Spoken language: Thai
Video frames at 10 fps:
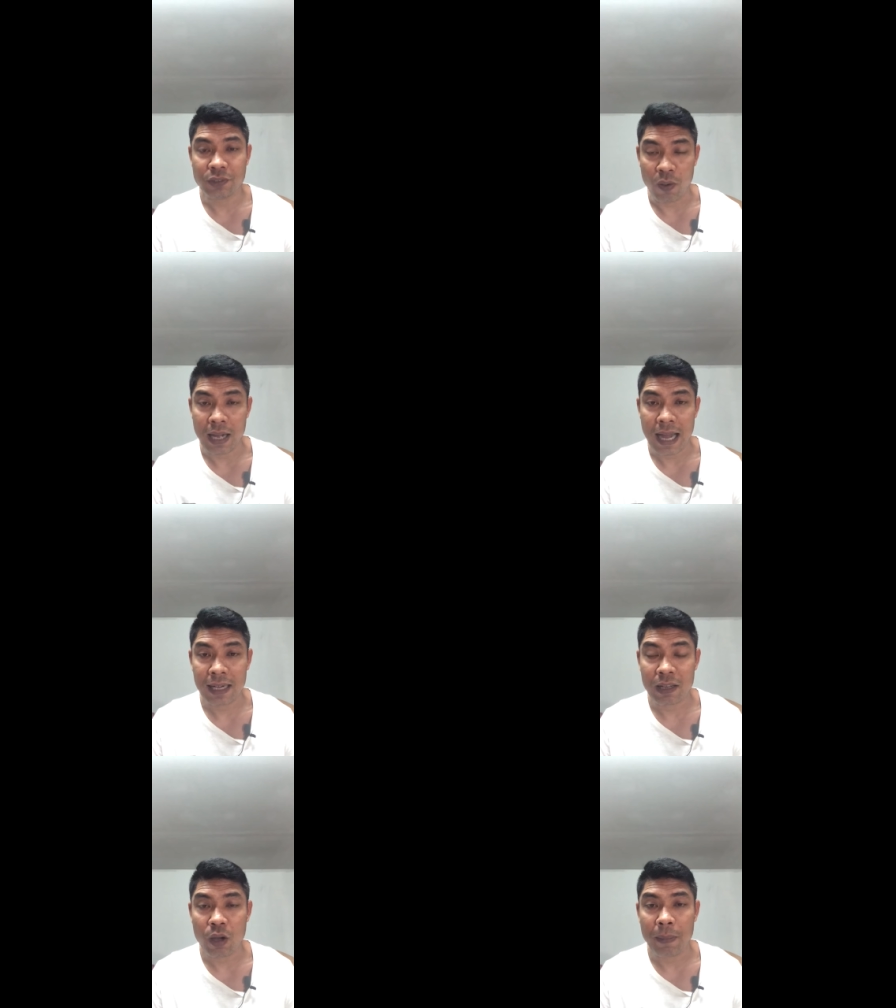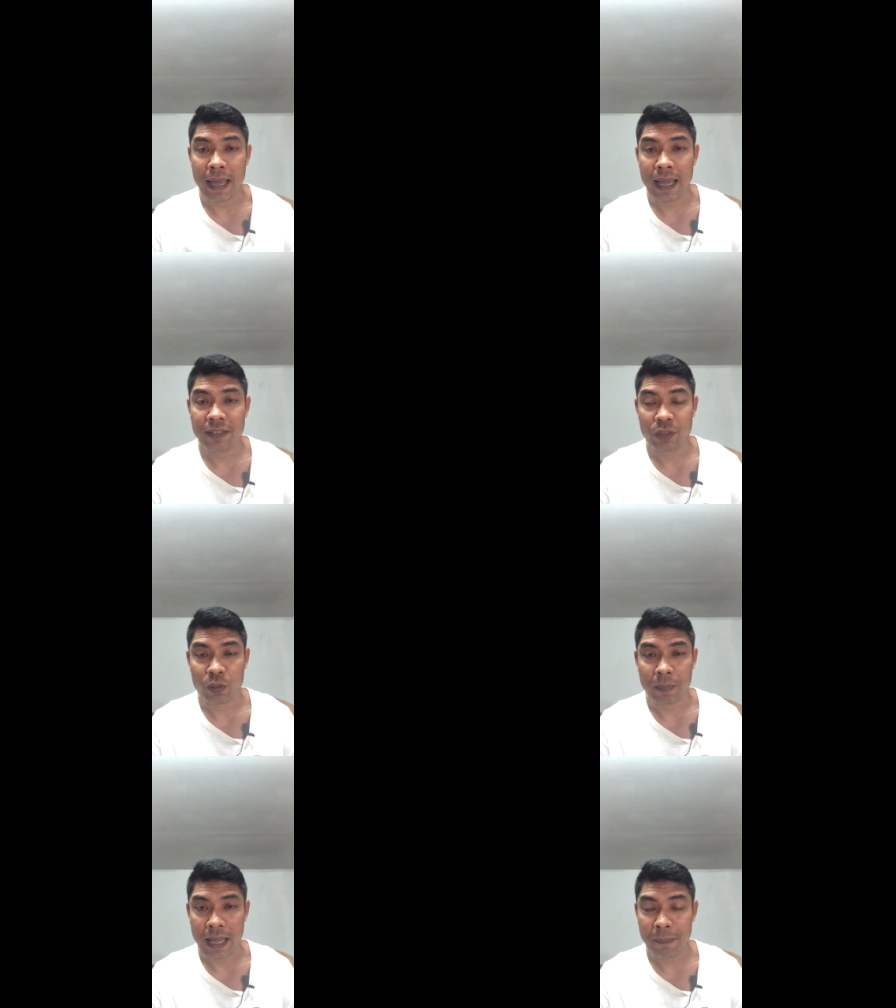2ครั้ง แล้วก็แพ้สะดุ
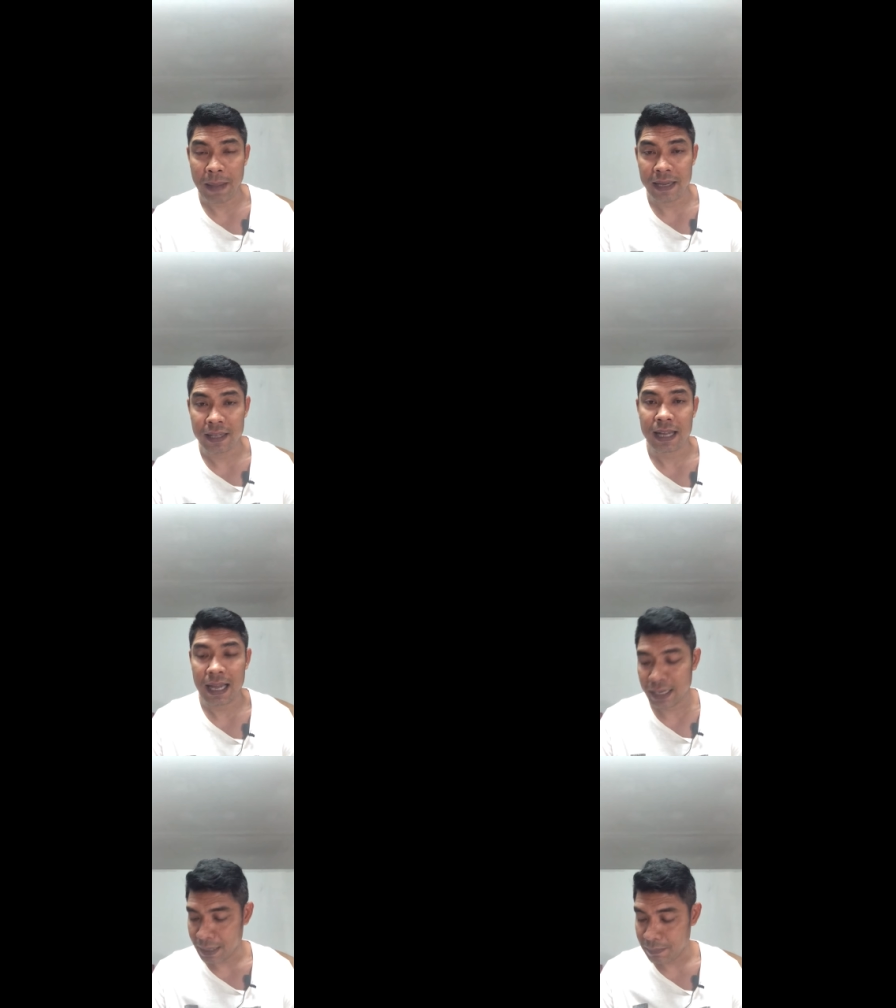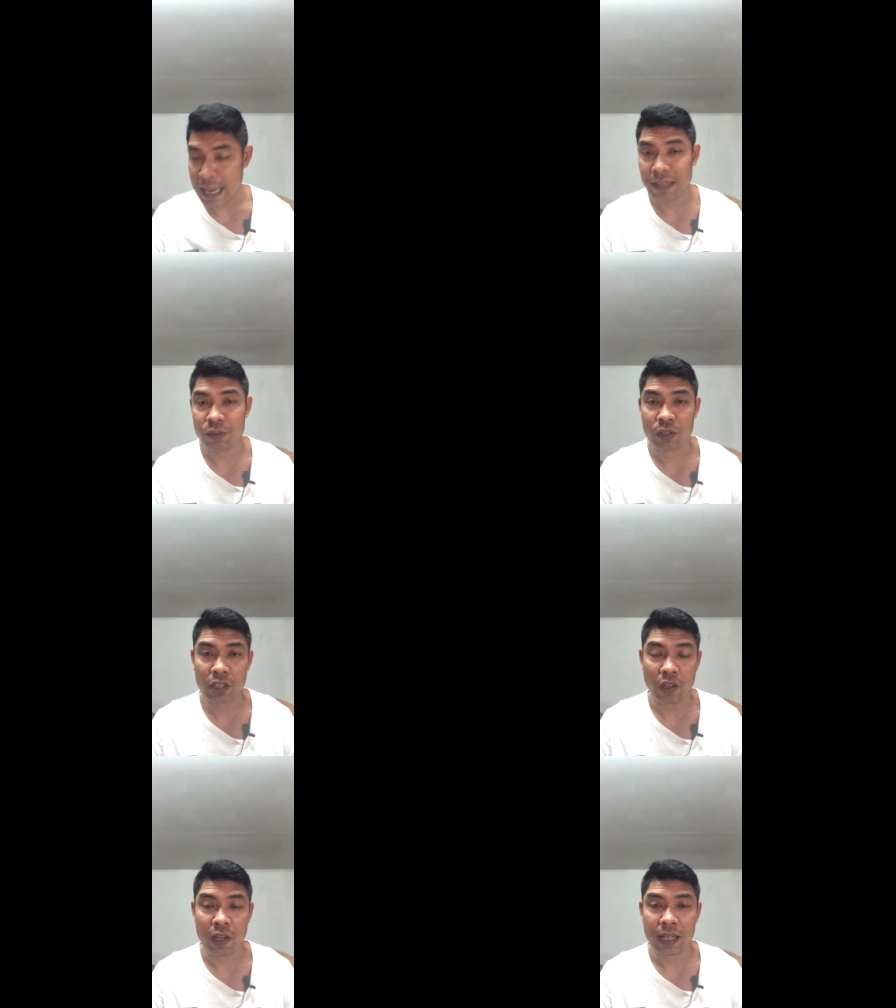ดแพ้ไป 1 ครั้งนะครับล่าสุดก็
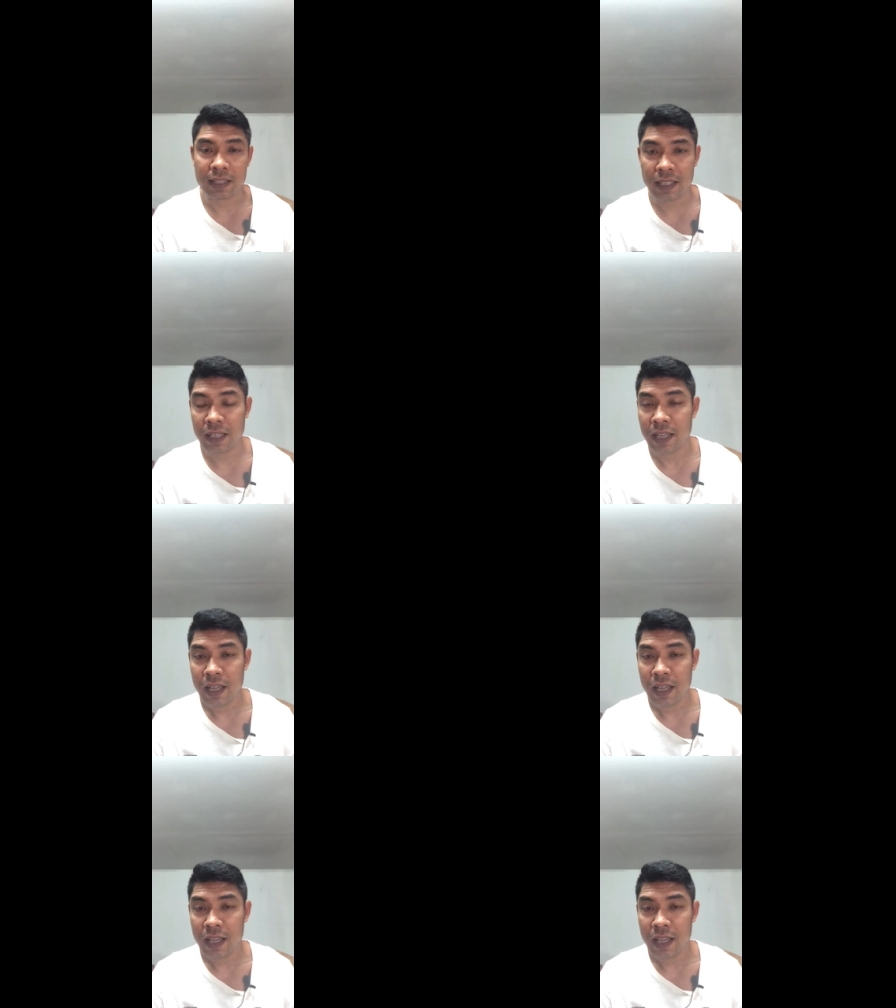ต่อยกันที่